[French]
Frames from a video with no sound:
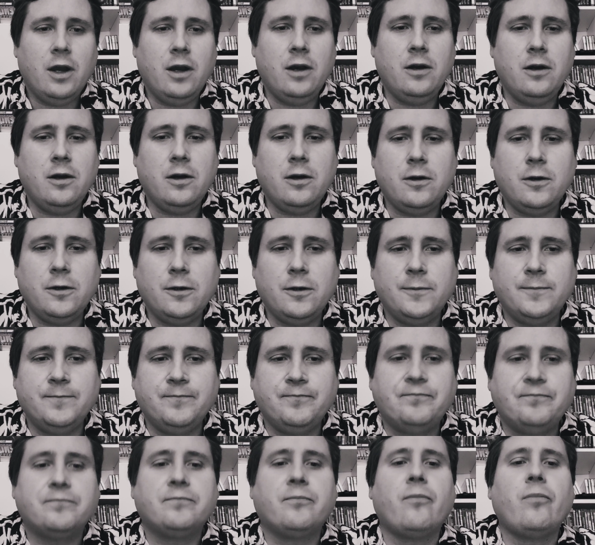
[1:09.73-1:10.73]

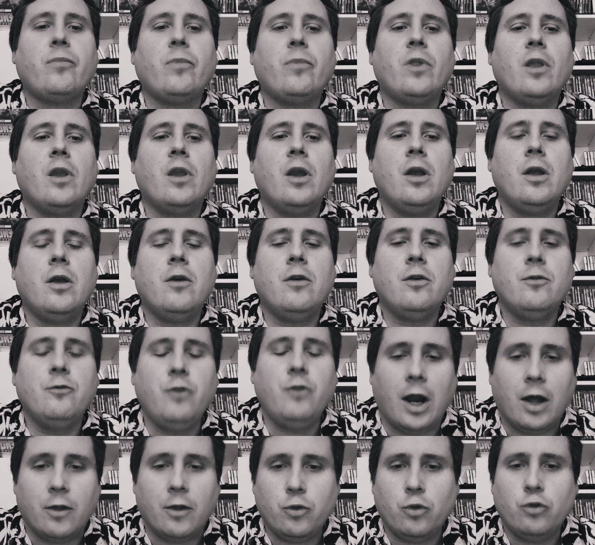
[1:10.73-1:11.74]
Euh,
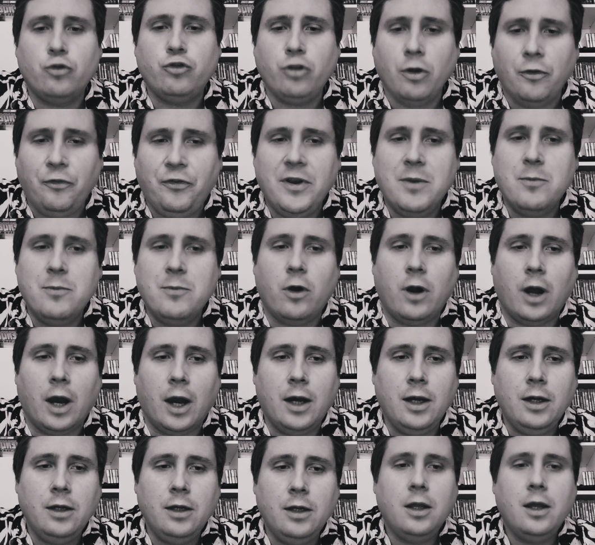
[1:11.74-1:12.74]
voilà, donc ce
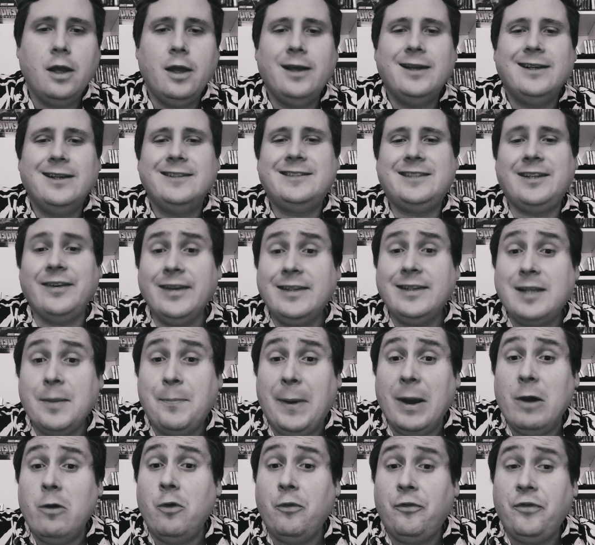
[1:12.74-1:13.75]
film-là, c'est vrai que c'est
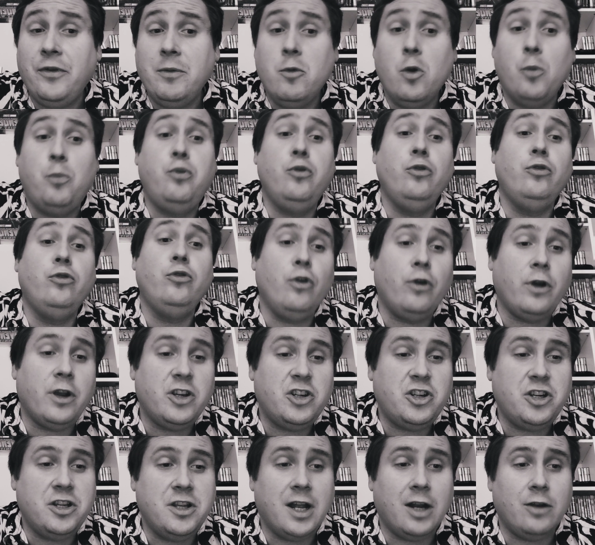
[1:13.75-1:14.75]
pas le film le plus
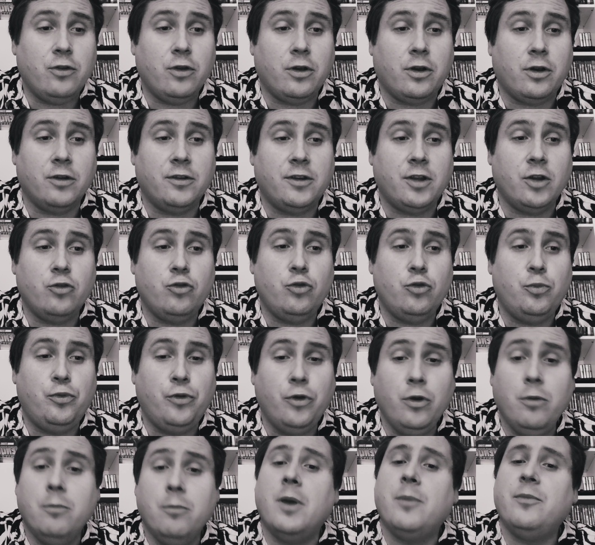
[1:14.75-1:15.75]
original de Quentin
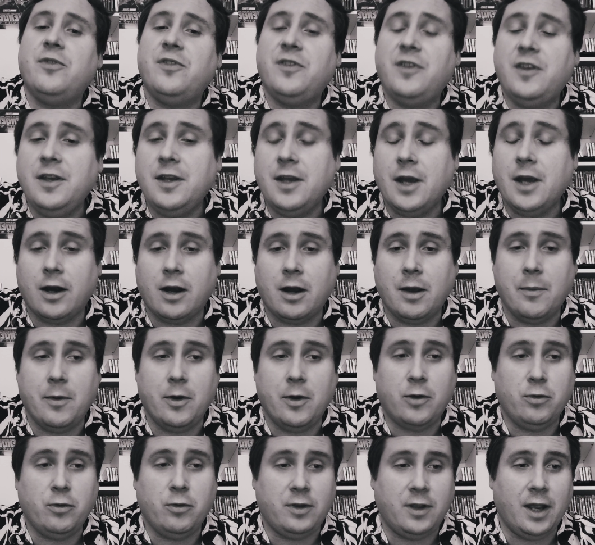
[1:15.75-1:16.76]
Dupieux, même s'il y a quand même
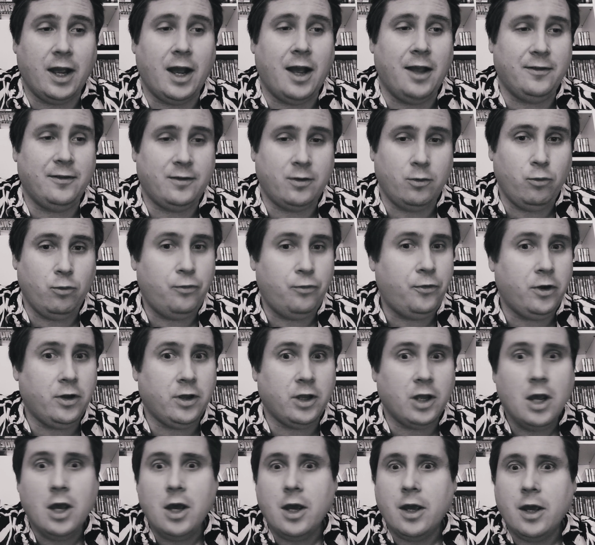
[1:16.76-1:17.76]
un côté assez
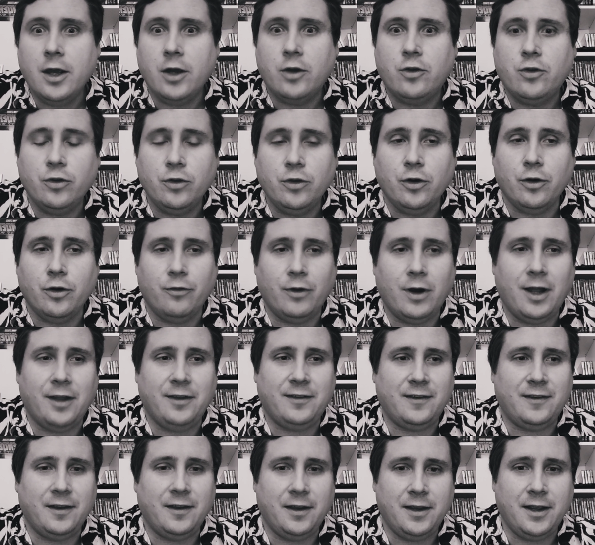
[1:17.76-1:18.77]
loufoque et que voilà,
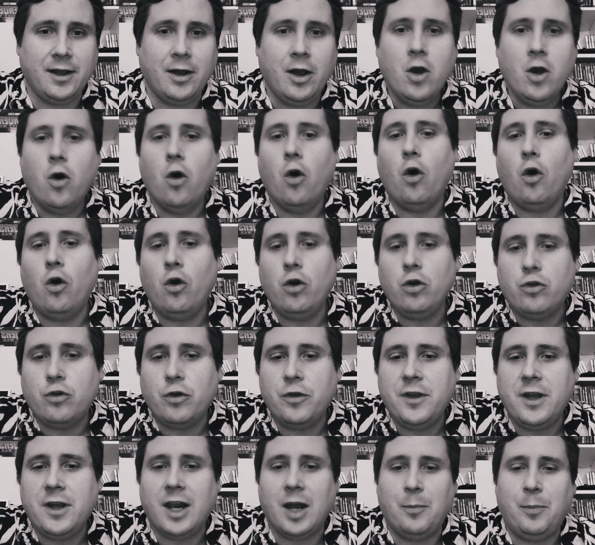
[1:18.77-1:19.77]
c'est on
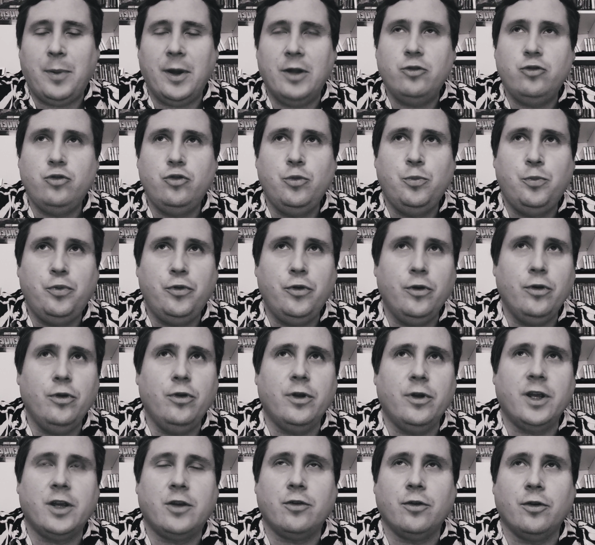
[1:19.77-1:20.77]
reconnaît la patte
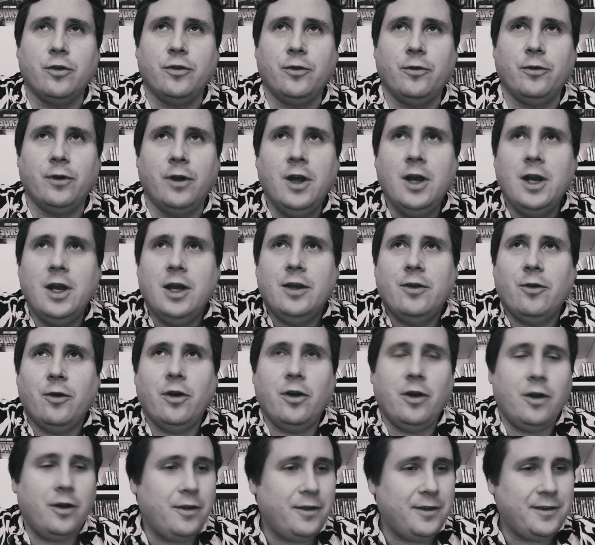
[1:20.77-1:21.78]
Dupieux et que
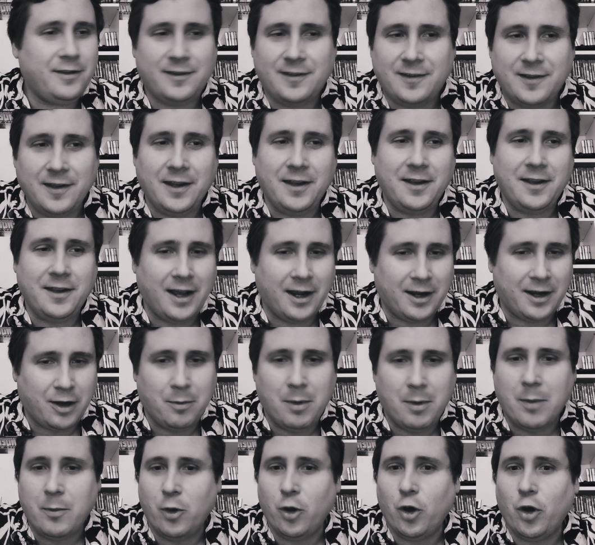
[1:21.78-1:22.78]
euh, c'est il y a quand
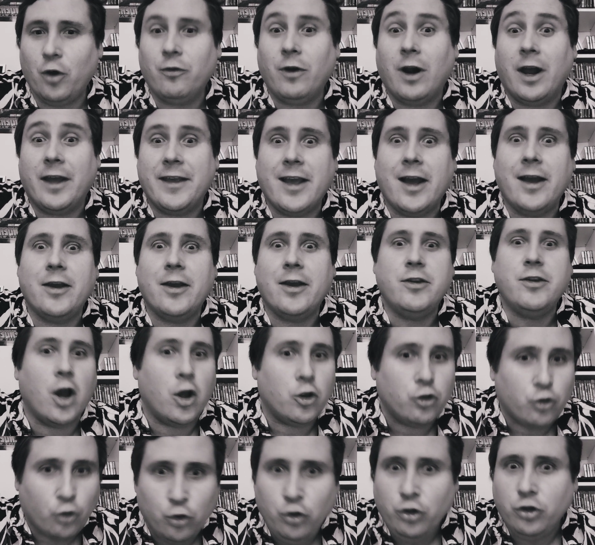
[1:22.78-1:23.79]
même un voilà, il y a,
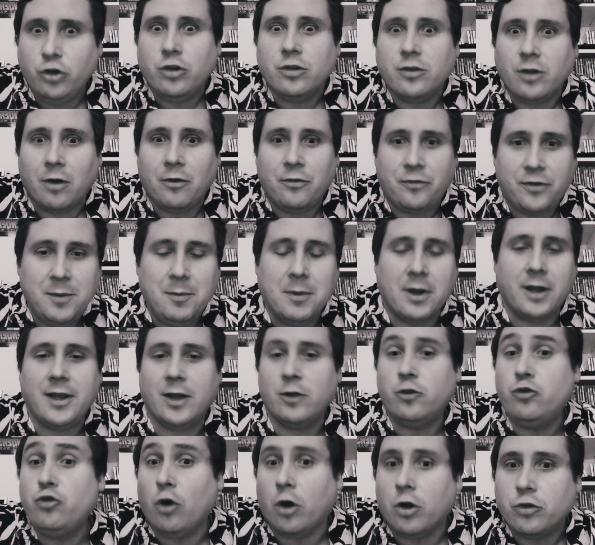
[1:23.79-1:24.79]
un truc dans le film, il hein, y
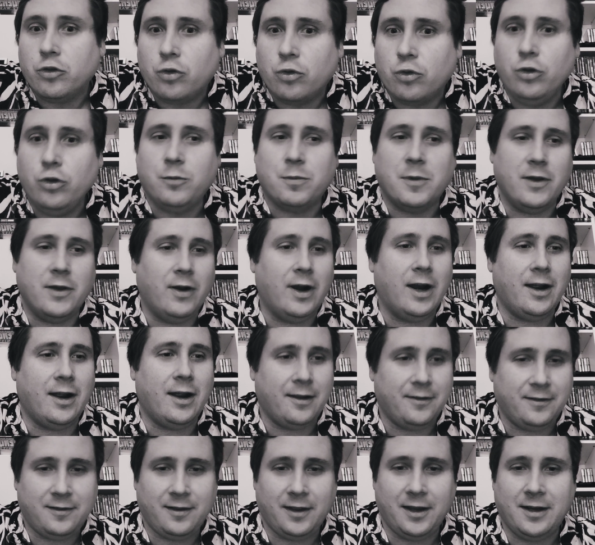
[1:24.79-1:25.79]
a toujours un truc, mais
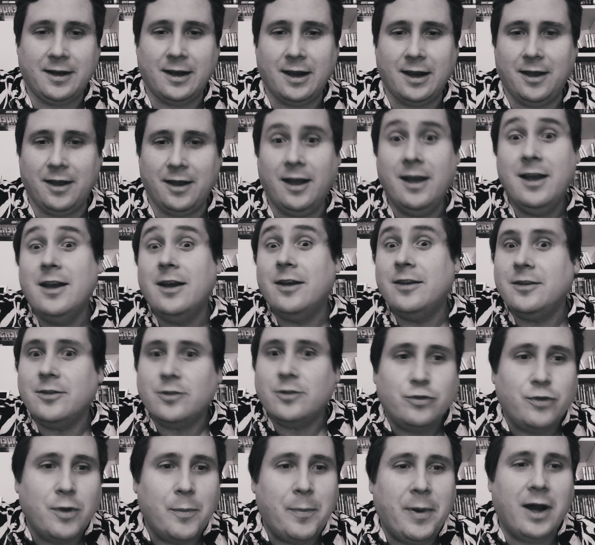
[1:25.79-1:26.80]
voilà, c'est vrai que là
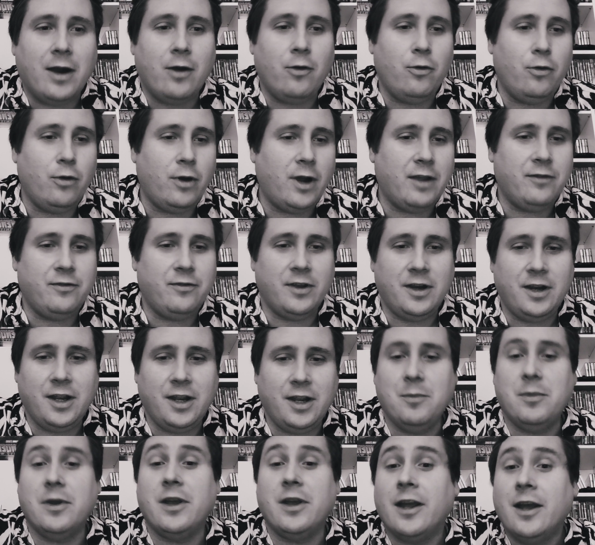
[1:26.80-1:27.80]
je vais pas le
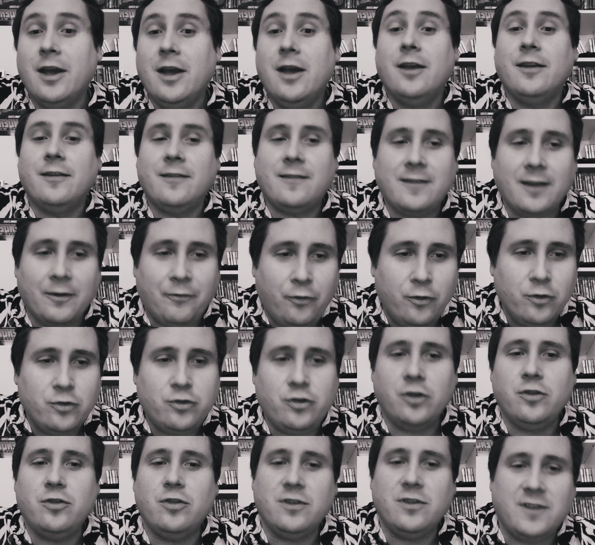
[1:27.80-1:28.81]
révéler, mais ça
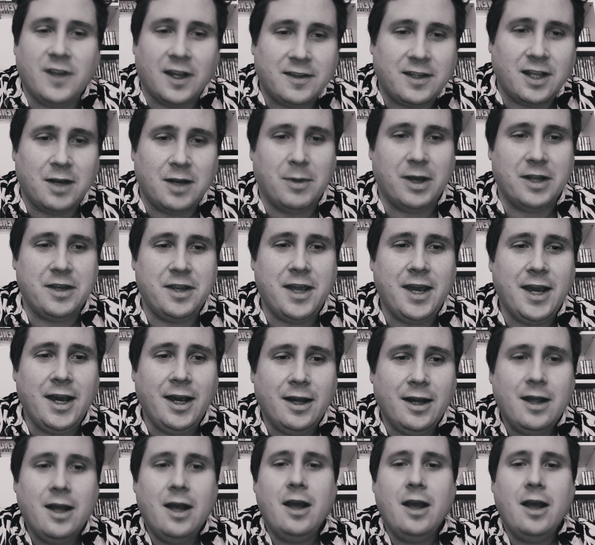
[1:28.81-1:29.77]
fonctionne d'une certaine manière.